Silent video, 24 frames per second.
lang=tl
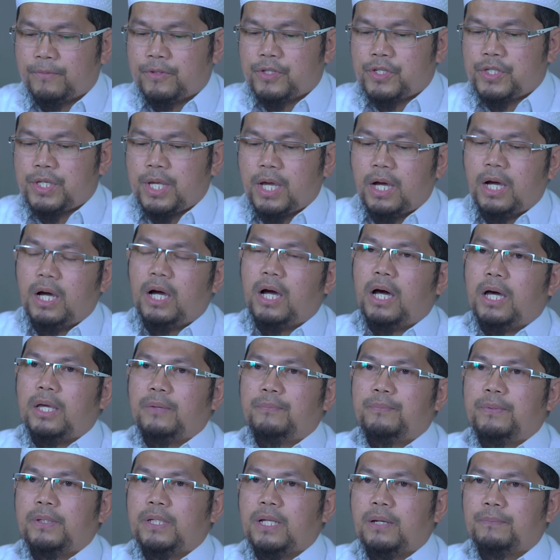siya
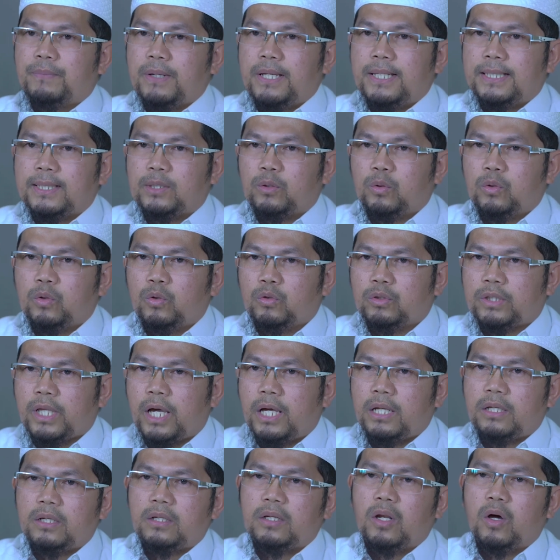ay
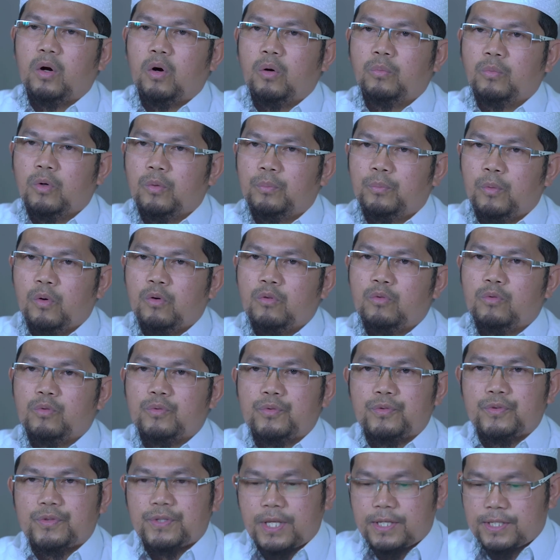pinapahintulutan
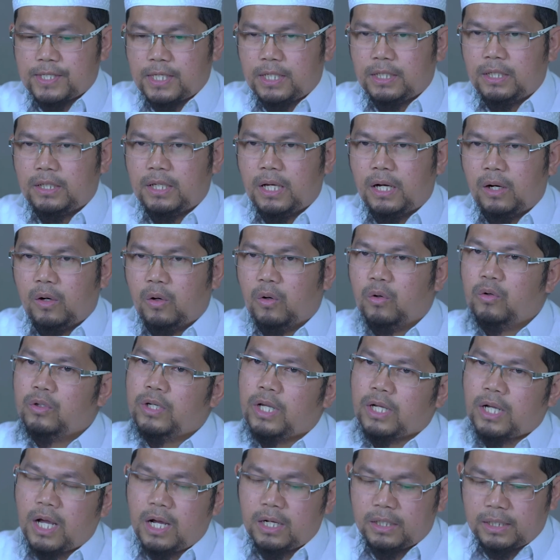umupo sa silya o
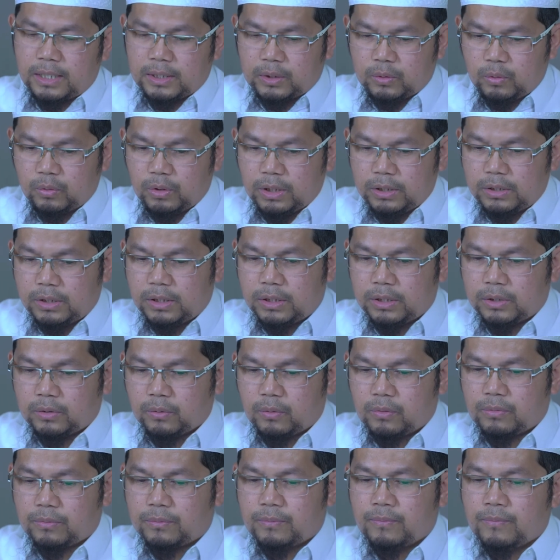nakakatulad
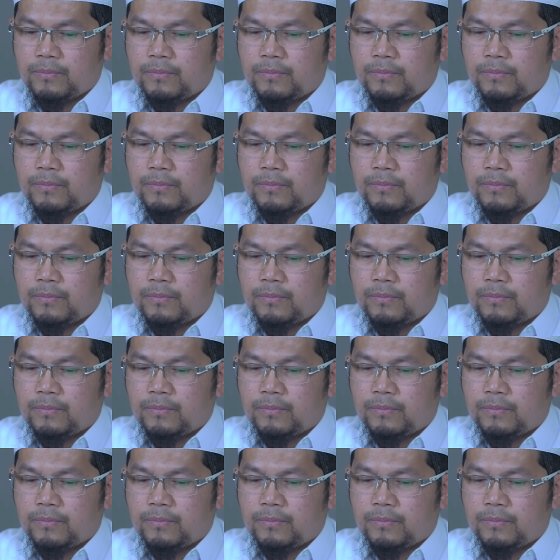nito.